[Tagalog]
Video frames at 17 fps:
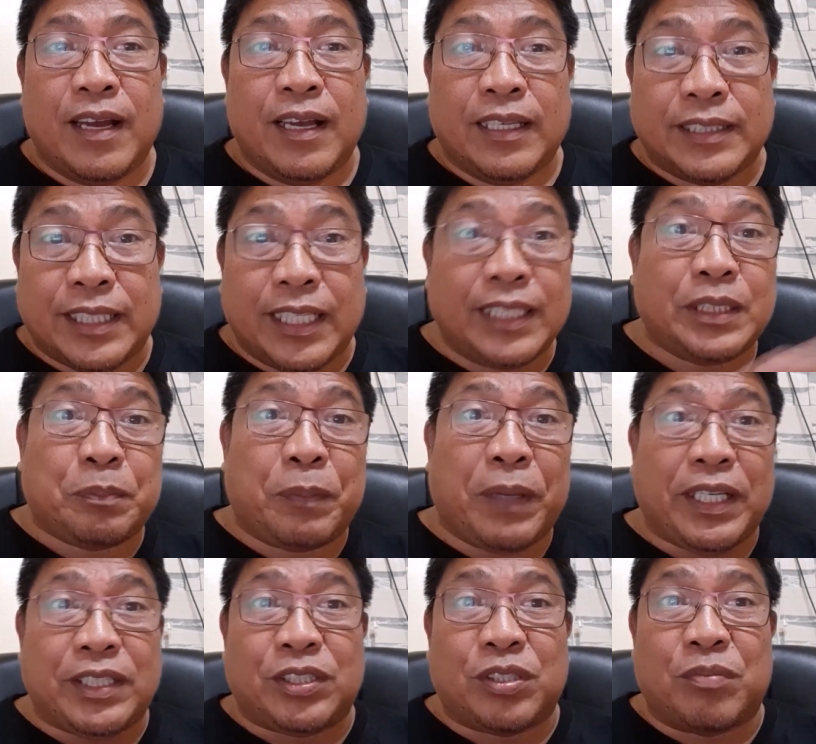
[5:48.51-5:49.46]
si
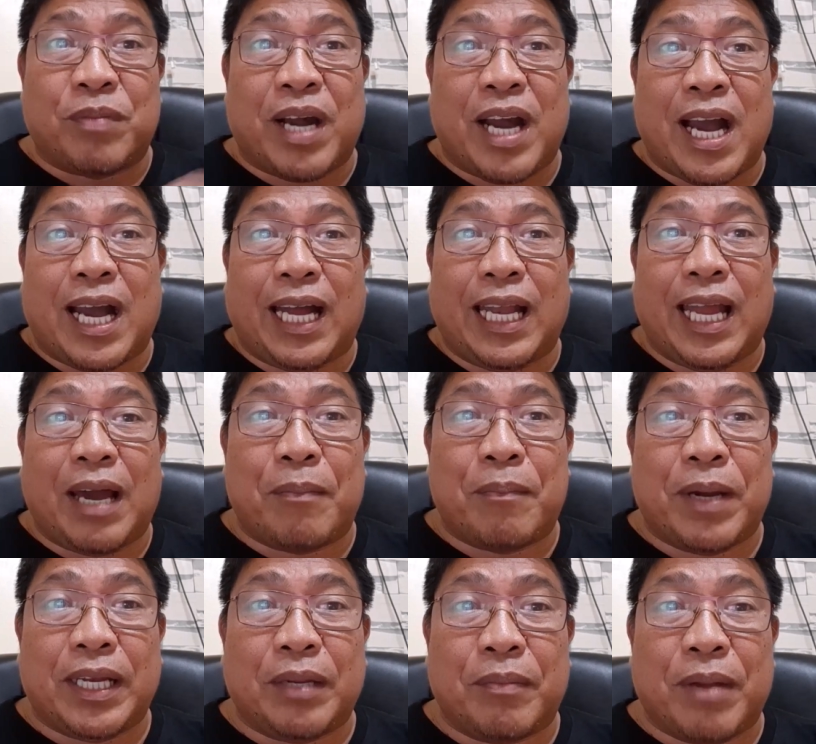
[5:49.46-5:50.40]
Spence yung
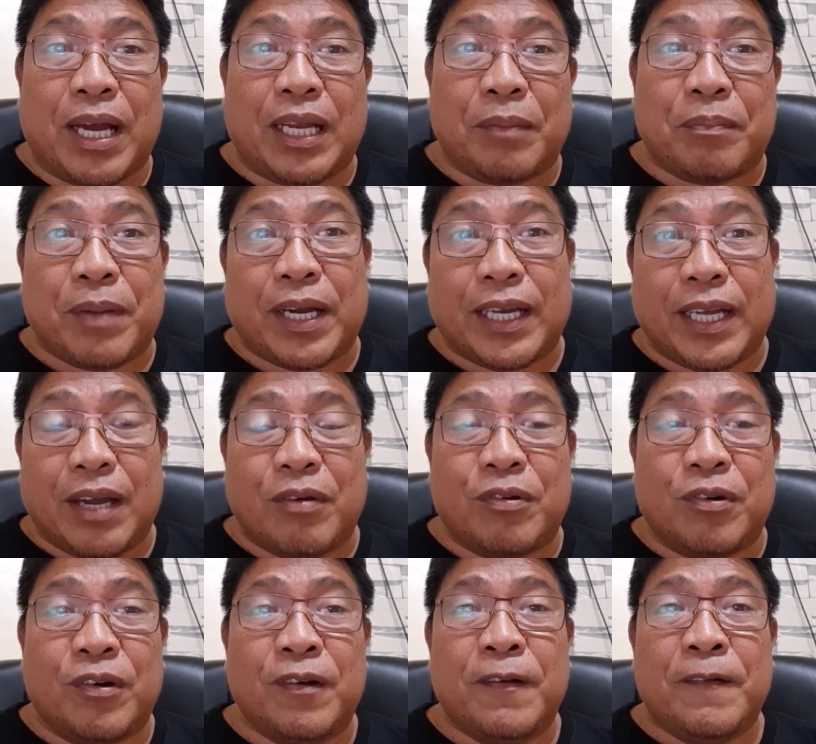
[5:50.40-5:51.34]
makakalaban ni Manny Pacquiao.